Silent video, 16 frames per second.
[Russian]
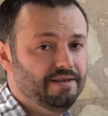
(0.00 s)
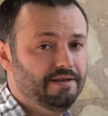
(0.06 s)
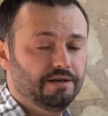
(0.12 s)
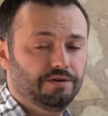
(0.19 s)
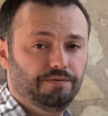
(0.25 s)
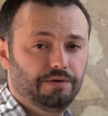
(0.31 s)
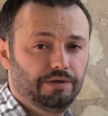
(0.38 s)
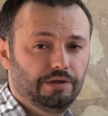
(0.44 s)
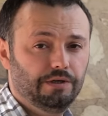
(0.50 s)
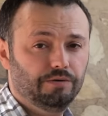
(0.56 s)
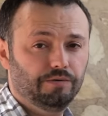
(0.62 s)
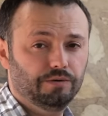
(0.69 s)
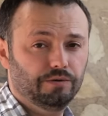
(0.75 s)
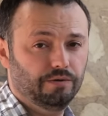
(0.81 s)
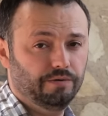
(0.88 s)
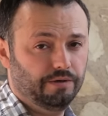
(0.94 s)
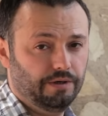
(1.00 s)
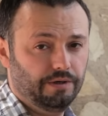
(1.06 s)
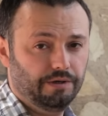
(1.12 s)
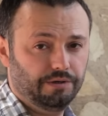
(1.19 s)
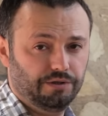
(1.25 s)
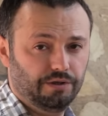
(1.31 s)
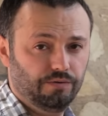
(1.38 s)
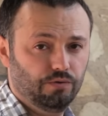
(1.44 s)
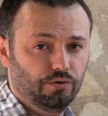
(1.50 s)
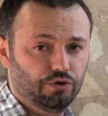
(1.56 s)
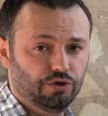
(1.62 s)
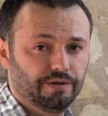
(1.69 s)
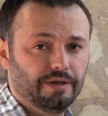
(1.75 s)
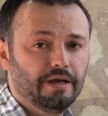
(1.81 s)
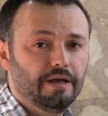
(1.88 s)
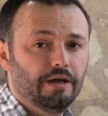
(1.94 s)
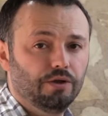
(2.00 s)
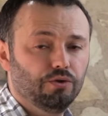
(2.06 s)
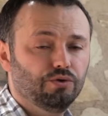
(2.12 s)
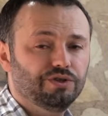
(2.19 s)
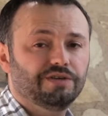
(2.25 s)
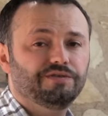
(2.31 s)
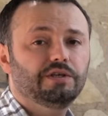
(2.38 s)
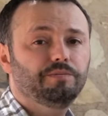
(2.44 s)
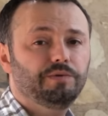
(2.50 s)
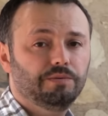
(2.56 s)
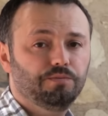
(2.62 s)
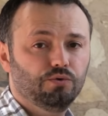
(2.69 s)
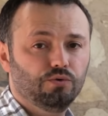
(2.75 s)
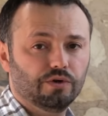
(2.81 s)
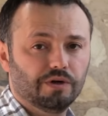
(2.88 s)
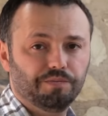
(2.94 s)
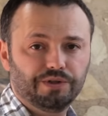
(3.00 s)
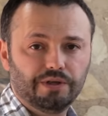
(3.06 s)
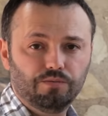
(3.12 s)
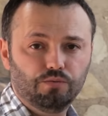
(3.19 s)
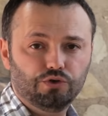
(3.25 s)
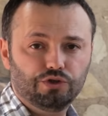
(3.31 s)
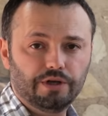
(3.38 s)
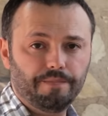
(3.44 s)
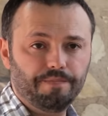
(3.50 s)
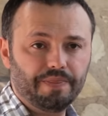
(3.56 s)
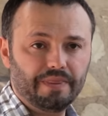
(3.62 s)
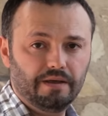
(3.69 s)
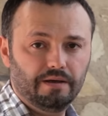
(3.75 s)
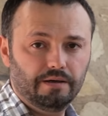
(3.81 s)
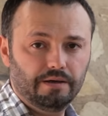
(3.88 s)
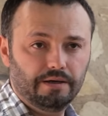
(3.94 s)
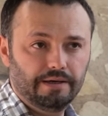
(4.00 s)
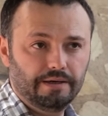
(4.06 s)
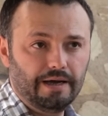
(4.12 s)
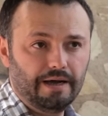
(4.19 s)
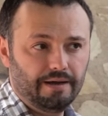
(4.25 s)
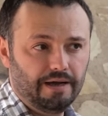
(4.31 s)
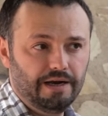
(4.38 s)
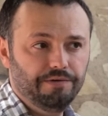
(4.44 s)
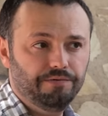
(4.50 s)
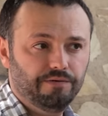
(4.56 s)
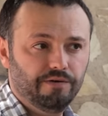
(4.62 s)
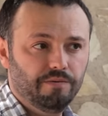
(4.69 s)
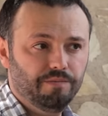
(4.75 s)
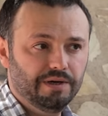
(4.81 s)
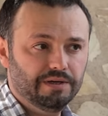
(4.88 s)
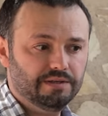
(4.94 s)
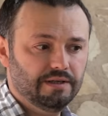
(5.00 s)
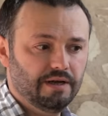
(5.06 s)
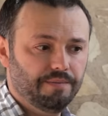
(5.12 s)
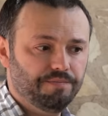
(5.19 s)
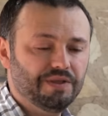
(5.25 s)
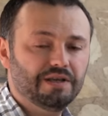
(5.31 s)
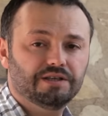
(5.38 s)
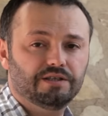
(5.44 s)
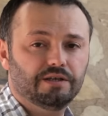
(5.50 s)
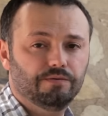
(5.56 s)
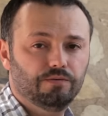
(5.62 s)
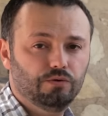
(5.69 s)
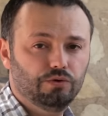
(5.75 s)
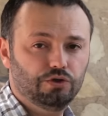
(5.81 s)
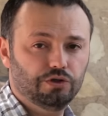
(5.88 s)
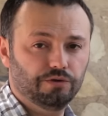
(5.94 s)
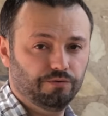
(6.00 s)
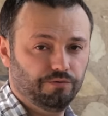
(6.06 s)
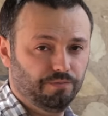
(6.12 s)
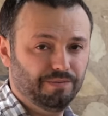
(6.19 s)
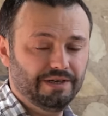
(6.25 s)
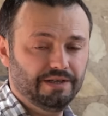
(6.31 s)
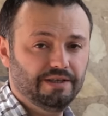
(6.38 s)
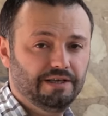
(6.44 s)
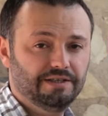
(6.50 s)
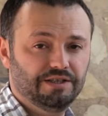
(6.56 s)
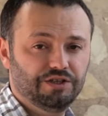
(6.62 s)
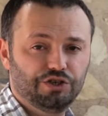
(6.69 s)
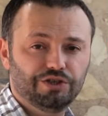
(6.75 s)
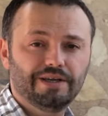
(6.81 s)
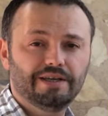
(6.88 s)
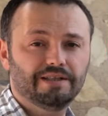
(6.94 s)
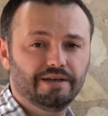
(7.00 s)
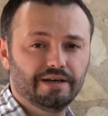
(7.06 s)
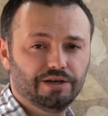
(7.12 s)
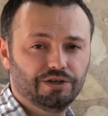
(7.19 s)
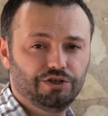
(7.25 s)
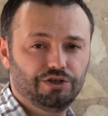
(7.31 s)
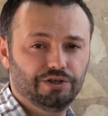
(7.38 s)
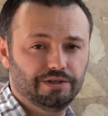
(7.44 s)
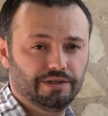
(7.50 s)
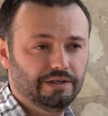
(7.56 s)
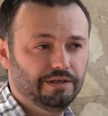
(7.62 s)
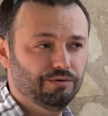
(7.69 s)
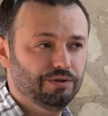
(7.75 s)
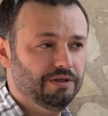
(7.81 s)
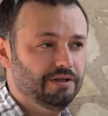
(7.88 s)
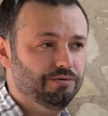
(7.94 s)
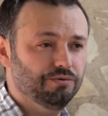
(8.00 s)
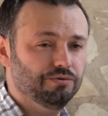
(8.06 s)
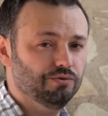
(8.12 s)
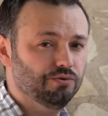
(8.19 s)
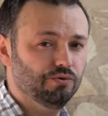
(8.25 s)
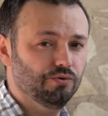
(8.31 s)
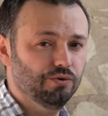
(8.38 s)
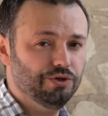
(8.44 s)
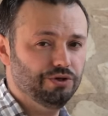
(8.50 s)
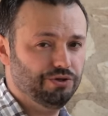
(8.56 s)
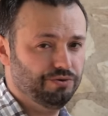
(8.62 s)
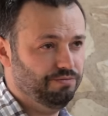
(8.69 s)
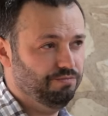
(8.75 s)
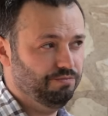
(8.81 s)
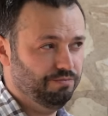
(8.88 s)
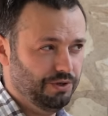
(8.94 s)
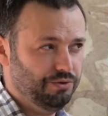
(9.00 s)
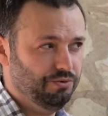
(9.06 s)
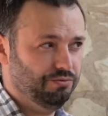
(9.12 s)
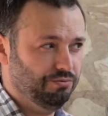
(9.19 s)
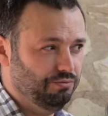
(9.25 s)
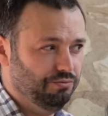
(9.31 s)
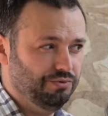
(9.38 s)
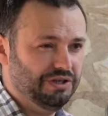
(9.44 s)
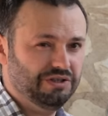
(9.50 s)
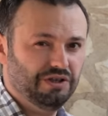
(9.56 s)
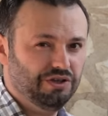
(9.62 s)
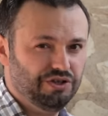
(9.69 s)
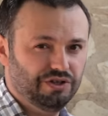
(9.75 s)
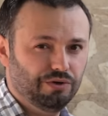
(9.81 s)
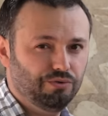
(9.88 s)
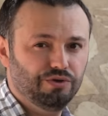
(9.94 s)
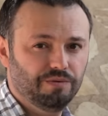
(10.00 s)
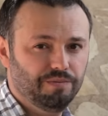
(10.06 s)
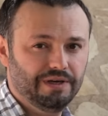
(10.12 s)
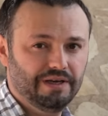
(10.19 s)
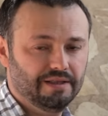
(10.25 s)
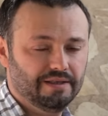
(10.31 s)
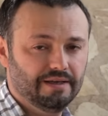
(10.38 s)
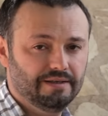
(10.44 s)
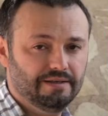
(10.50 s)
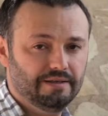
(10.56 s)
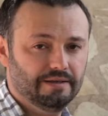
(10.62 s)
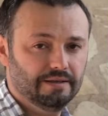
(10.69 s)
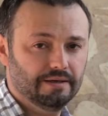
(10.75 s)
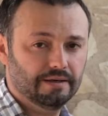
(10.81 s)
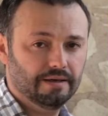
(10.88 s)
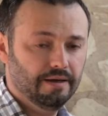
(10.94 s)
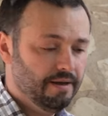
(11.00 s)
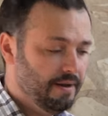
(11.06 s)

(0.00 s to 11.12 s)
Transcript: нерафинированного экстра virgin, но совсем немного, потому что э, оливковое масло экстра virgin в майонезе начинает горчить. И вот эта вот горечь дает ну, достаточно такой неприятный оттенок.